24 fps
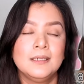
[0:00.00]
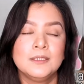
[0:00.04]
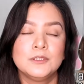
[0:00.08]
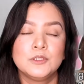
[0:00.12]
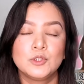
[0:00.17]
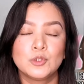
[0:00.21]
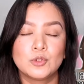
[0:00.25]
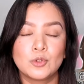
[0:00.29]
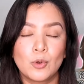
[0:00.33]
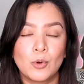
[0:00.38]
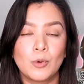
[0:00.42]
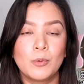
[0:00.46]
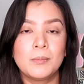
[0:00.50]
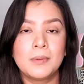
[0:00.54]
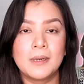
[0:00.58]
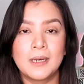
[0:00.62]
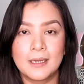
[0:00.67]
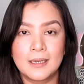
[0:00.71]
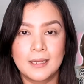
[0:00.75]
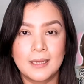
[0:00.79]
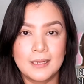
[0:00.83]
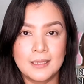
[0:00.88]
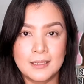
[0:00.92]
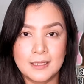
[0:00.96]

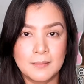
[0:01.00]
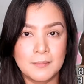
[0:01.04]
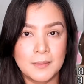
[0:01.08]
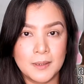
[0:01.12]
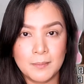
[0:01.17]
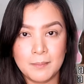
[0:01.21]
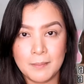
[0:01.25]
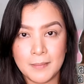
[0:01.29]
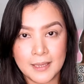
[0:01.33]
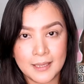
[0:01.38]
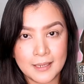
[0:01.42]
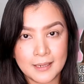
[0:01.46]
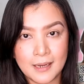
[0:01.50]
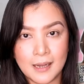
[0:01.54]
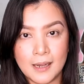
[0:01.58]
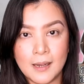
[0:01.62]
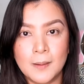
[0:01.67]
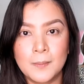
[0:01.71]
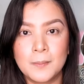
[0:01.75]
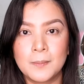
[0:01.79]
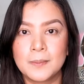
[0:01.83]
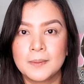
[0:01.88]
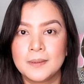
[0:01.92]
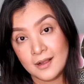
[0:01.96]
Sobrang galing niya
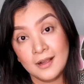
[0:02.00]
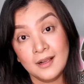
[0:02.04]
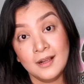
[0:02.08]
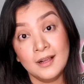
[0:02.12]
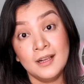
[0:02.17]
mag-makeup.